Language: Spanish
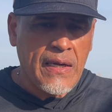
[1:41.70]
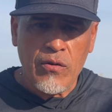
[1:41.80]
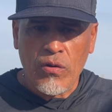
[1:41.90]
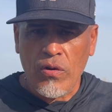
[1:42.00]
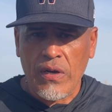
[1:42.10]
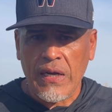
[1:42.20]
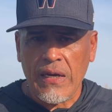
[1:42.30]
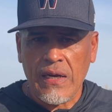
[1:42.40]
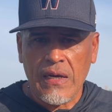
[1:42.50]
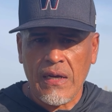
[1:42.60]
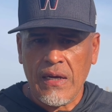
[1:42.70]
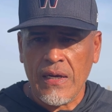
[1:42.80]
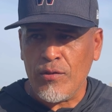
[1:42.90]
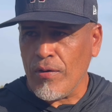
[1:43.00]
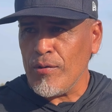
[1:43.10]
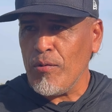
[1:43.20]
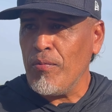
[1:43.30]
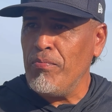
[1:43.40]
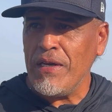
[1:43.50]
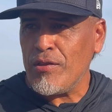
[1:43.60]
que yo creo que eh, esto que tú
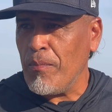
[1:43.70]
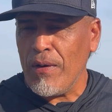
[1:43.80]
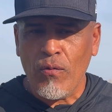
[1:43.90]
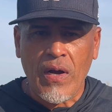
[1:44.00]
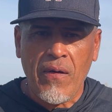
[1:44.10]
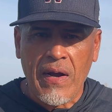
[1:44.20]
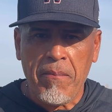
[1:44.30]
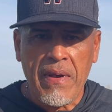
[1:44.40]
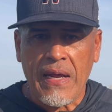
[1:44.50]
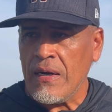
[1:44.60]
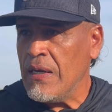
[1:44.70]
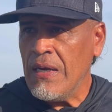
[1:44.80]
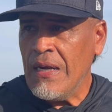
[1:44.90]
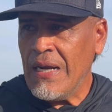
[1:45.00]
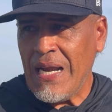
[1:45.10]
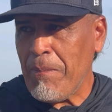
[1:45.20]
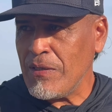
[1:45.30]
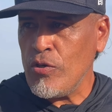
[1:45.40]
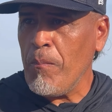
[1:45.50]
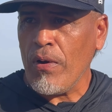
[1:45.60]
has visto pues nunca va a cambiar la
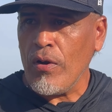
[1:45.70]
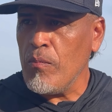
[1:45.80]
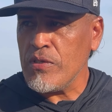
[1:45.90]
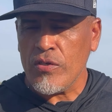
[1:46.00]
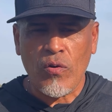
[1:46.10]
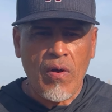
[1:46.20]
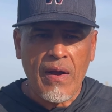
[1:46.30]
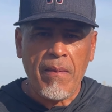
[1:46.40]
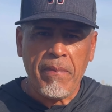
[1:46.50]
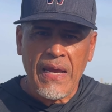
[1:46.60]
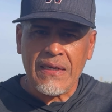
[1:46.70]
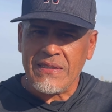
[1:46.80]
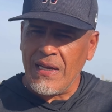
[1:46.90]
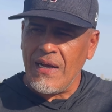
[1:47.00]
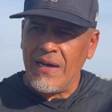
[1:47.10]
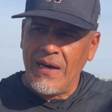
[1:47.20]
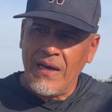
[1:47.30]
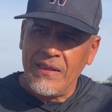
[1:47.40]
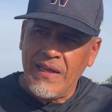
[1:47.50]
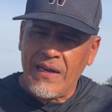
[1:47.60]
pasión porque los muchachos lo hagan bien, salgan
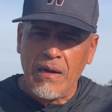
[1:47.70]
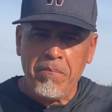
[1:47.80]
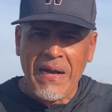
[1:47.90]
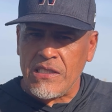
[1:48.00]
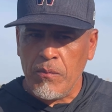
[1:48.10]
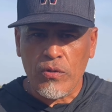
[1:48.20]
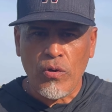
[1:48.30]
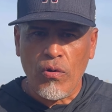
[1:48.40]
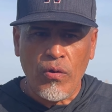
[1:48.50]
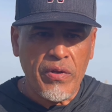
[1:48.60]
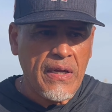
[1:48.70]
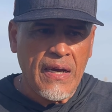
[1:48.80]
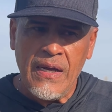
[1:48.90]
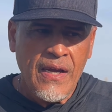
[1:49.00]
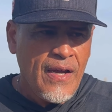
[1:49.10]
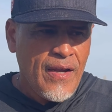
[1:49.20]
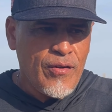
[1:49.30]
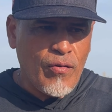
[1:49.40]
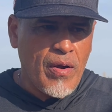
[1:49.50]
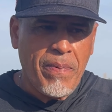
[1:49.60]
al dar el máximo todos los días.
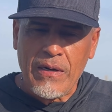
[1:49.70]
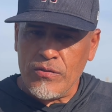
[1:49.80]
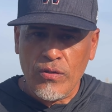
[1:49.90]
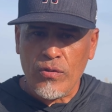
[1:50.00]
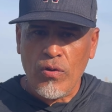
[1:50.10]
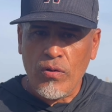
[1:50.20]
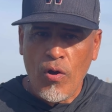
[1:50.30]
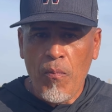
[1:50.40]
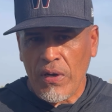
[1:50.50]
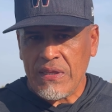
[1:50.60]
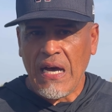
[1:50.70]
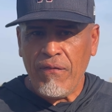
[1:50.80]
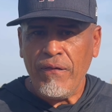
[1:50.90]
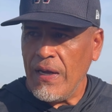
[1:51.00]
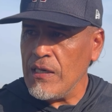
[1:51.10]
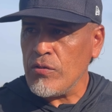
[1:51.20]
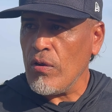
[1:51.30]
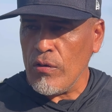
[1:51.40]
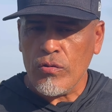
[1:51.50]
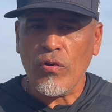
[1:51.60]
Yo creo que para nosotros como staff eso es lo
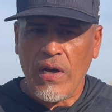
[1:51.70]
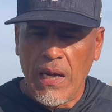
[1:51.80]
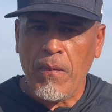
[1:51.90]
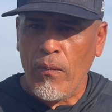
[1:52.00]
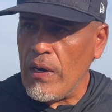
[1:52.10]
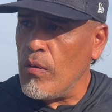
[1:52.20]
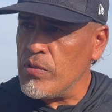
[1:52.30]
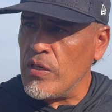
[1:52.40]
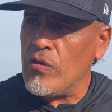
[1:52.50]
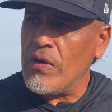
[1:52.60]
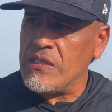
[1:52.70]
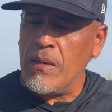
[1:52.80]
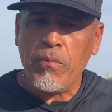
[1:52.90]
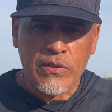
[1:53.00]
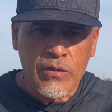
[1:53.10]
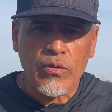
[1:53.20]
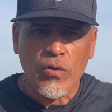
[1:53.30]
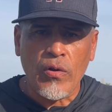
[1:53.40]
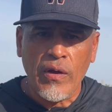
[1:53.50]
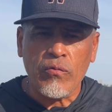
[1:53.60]
que nosotros queremos, ver a los muchachos dar el 100%
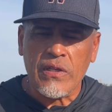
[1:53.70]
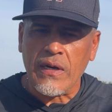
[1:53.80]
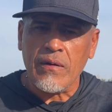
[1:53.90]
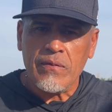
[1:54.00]
todo el día en un terreno.